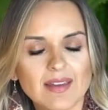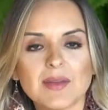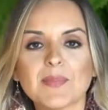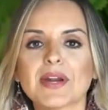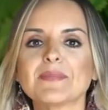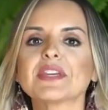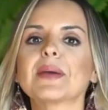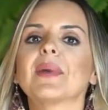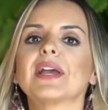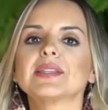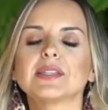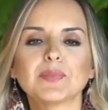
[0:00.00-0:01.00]
e para mim a
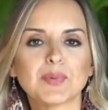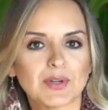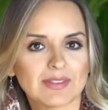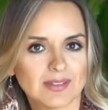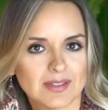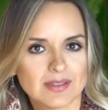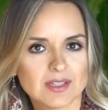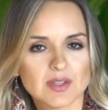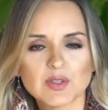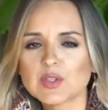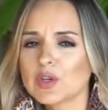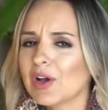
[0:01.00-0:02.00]
mais importante,
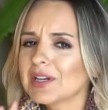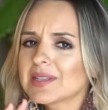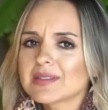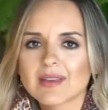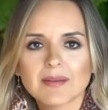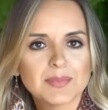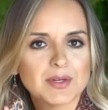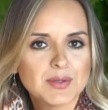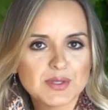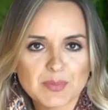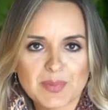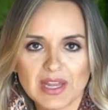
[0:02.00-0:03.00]
se olhe sempre no
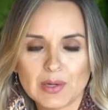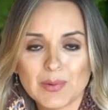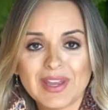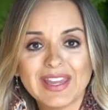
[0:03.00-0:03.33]
espelho,